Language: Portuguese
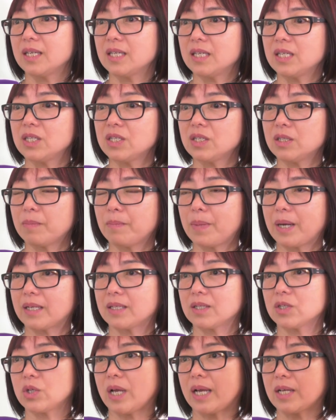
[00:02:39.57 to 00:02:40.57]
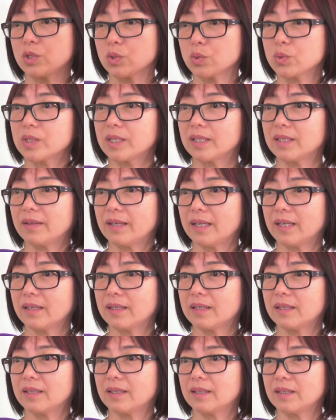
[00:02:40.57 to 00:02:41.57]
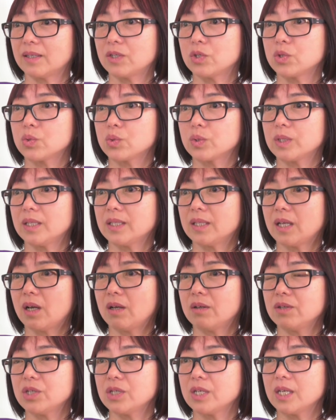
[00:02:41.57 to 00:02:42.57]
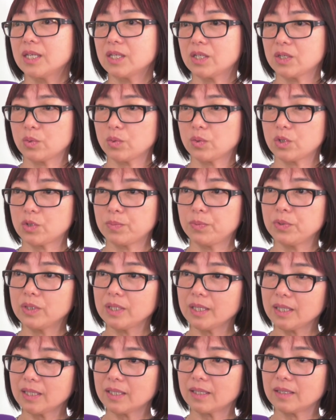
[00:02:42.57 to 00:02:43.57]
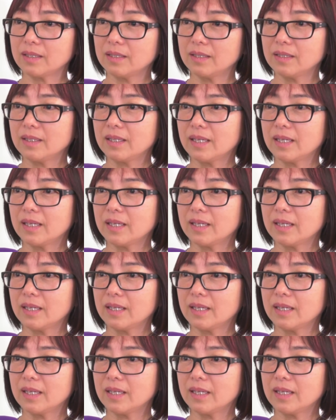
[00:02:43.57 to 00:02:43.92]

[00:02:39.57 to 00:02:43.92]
E esta parte já ajuda, não é? Que ajuda nós a corresponder